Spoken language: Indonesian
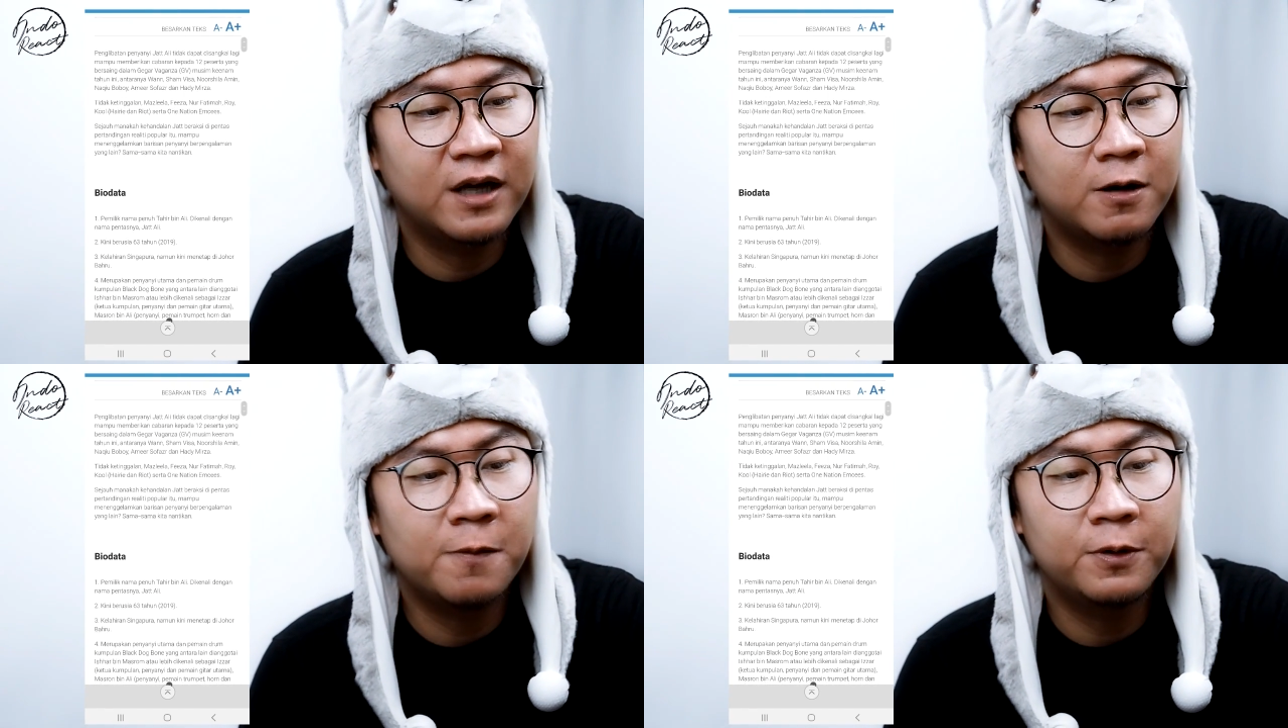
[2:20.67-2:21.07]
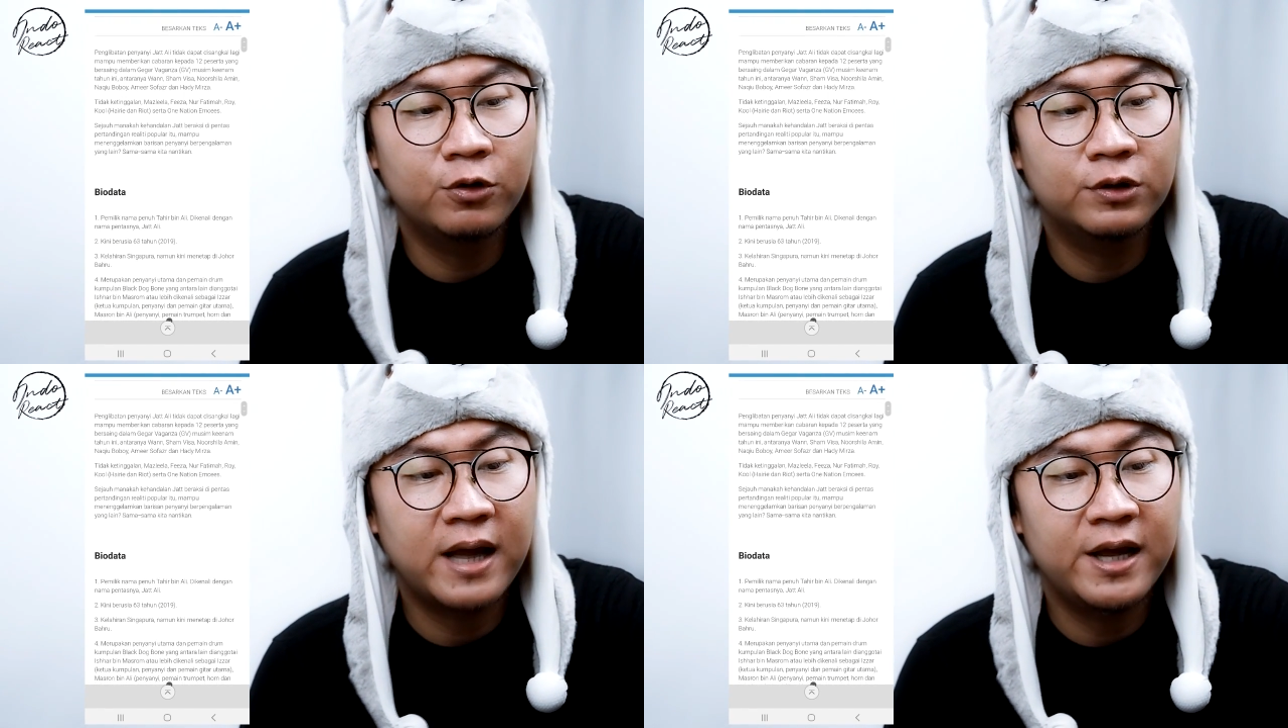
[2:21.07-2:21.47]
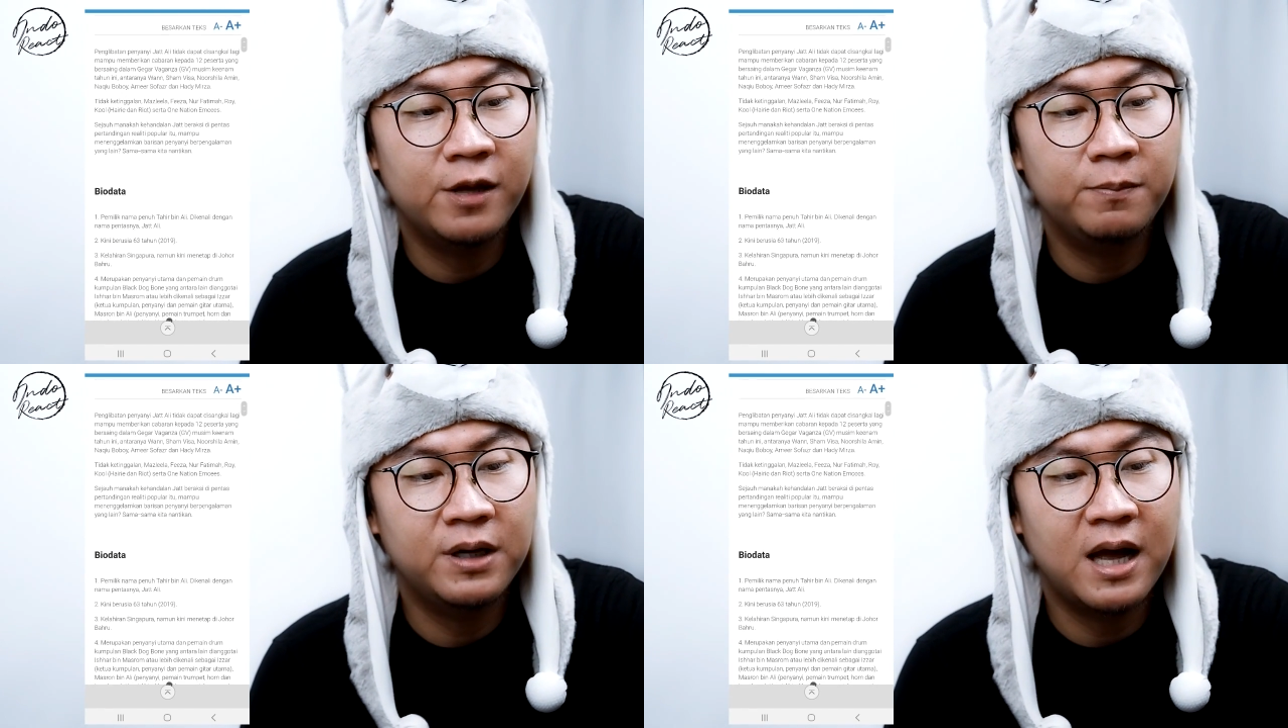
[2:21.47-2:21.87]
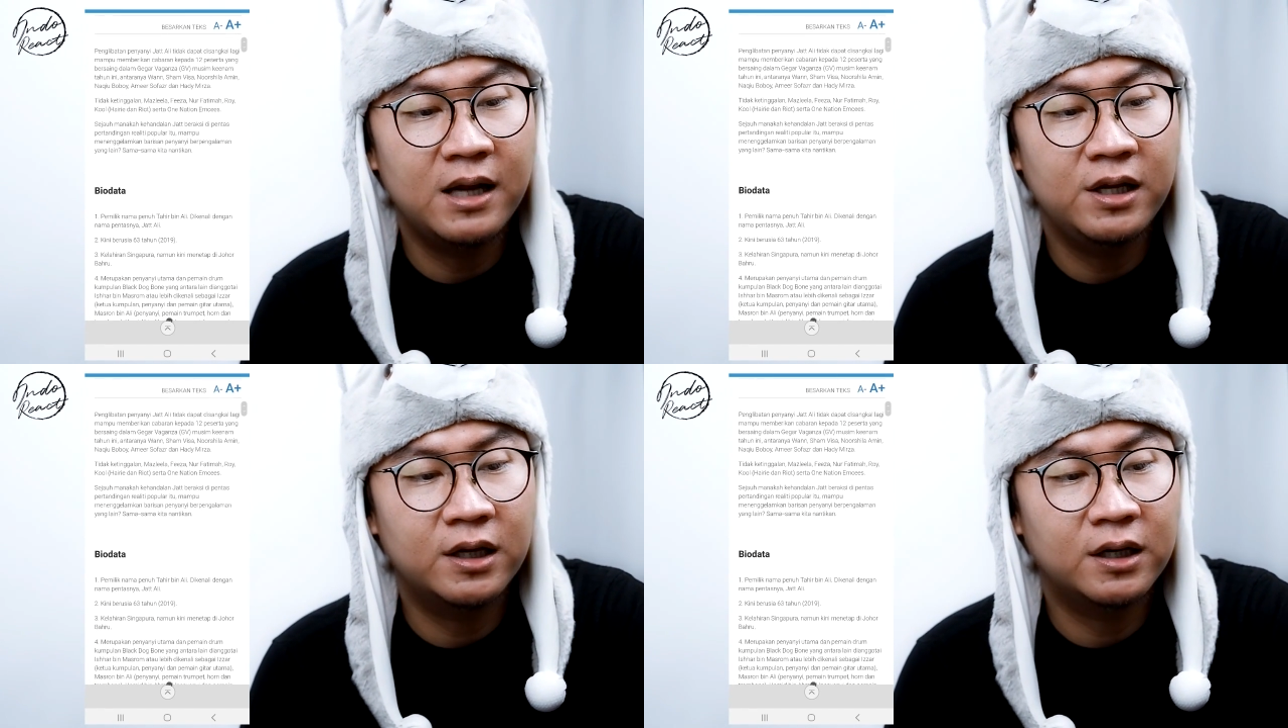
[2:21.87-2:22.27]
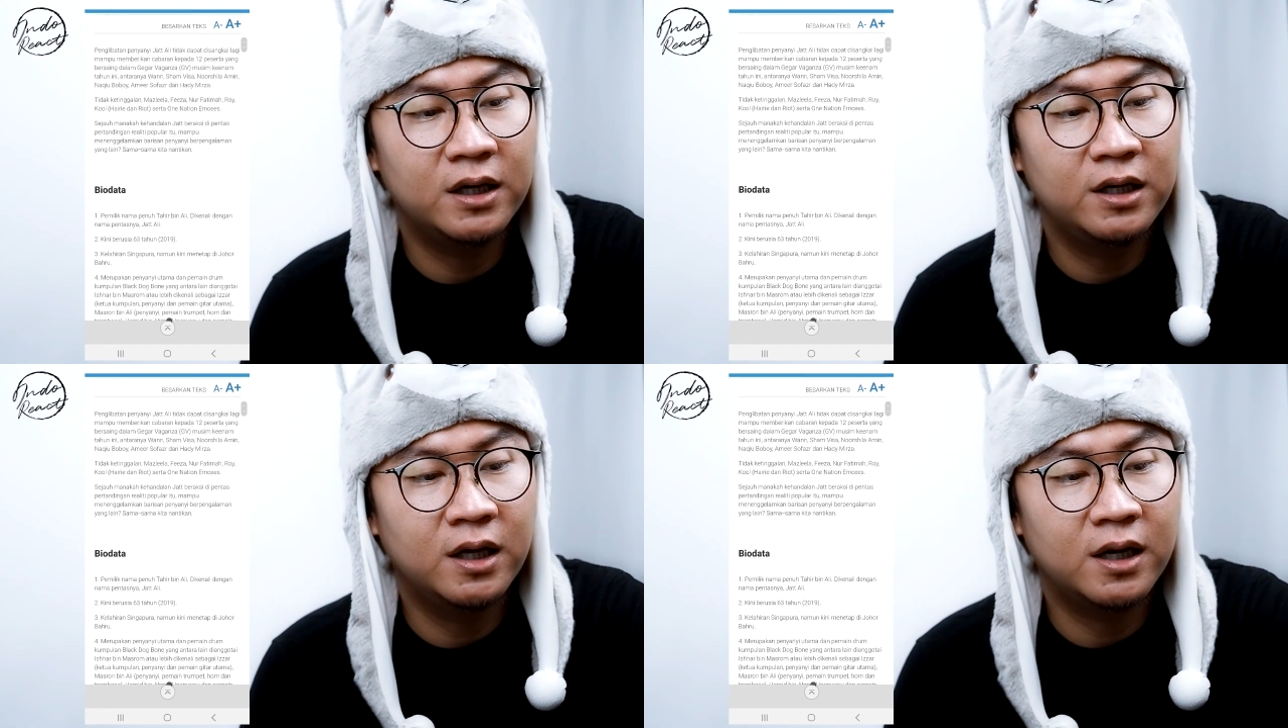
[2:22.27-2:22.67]
nama penuh Tahir bin Ali
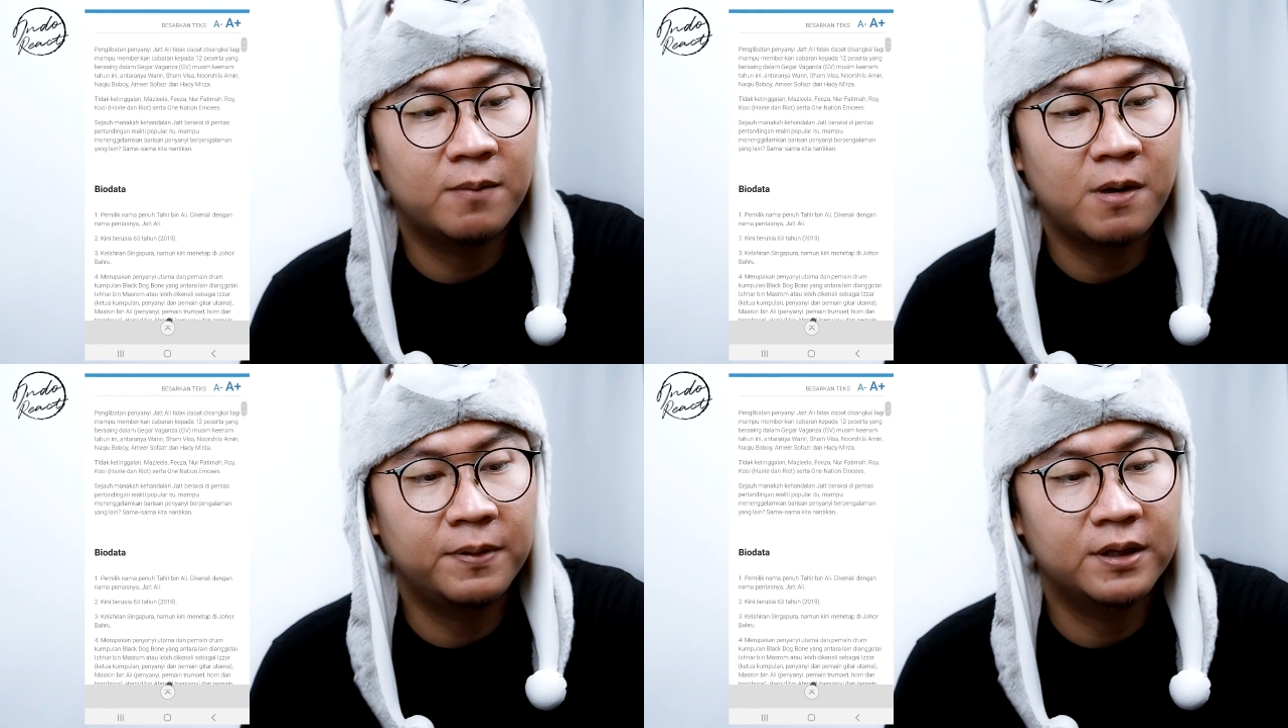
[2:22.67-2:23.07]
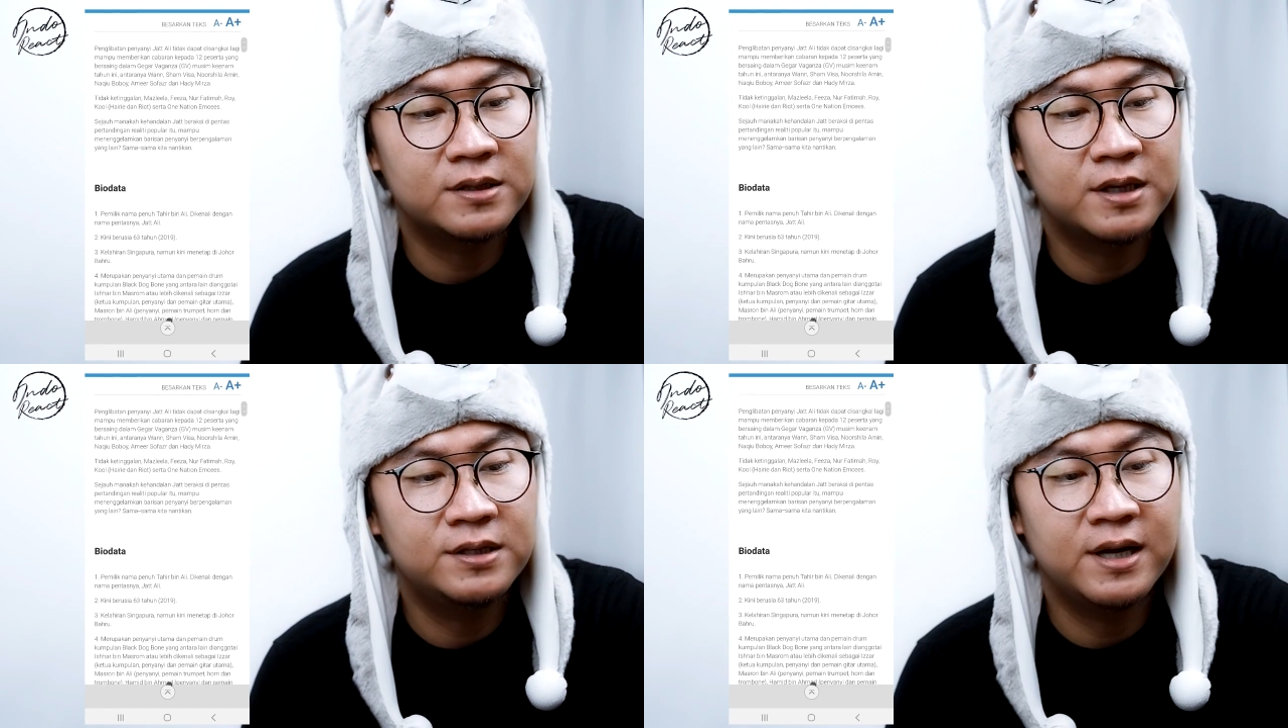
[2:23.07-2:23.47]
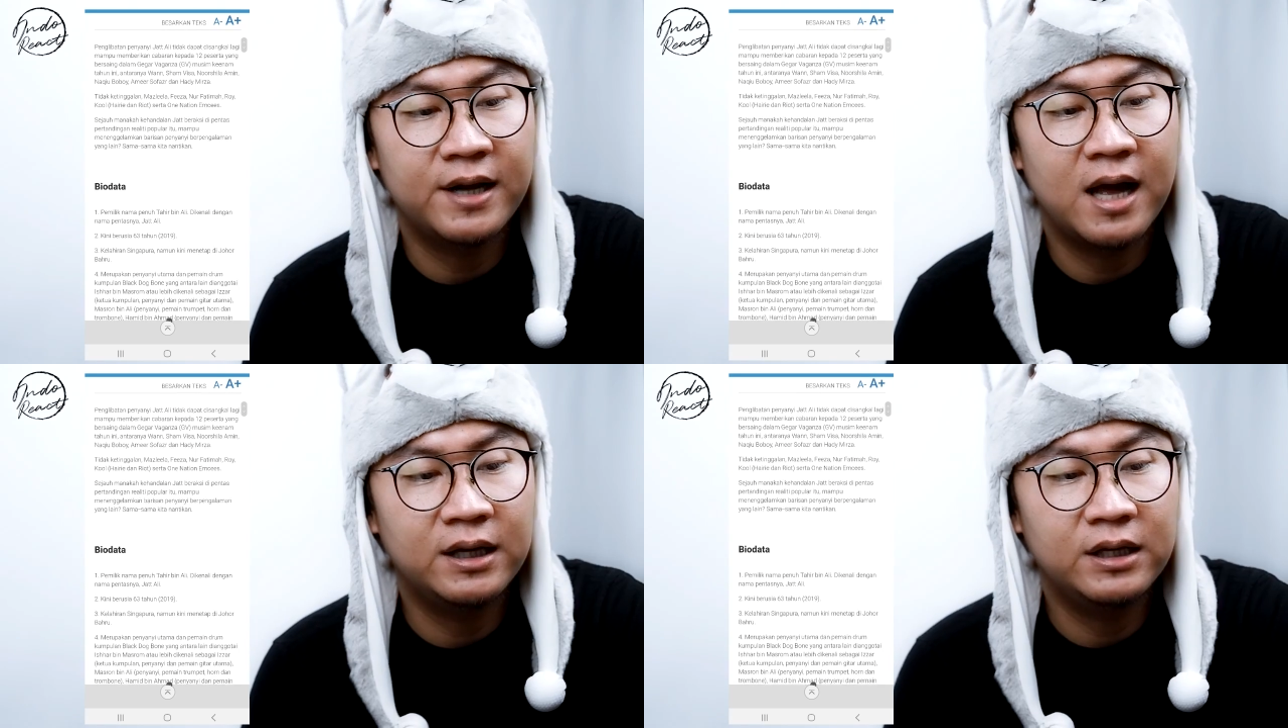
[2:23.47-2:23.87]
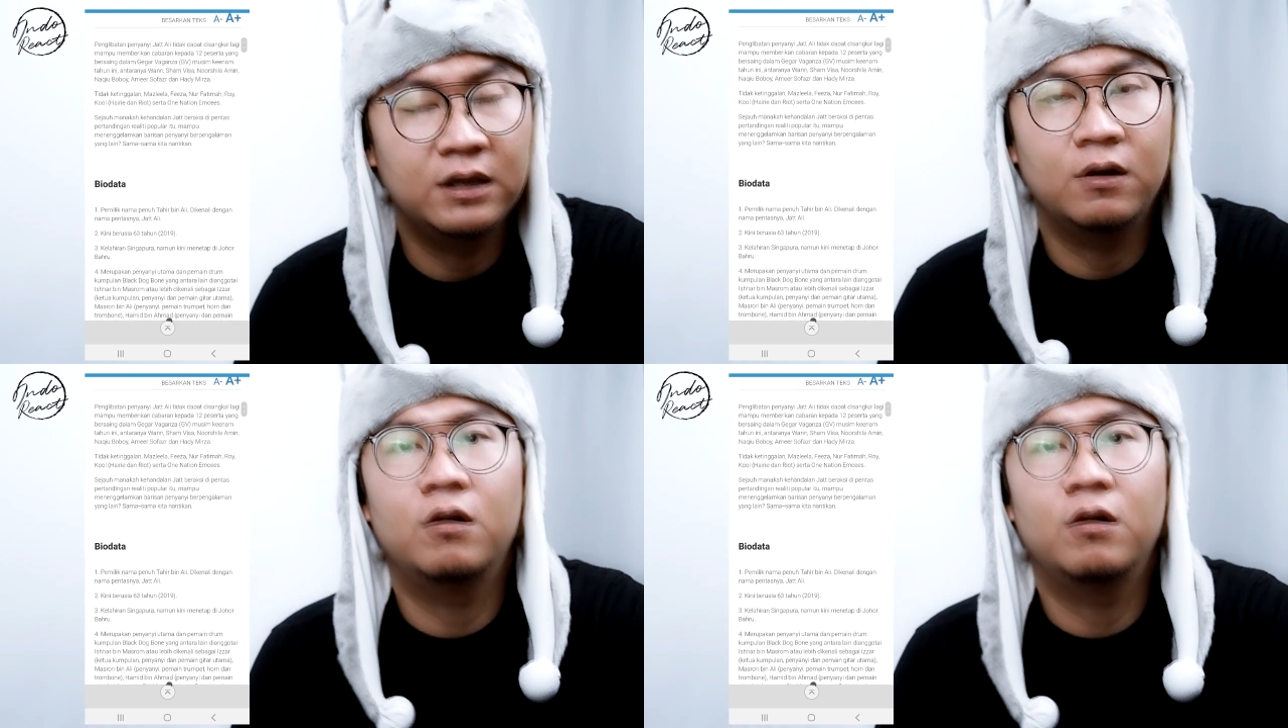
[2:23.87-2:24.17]
dikenali dengan nama pentasnya Jad Ali.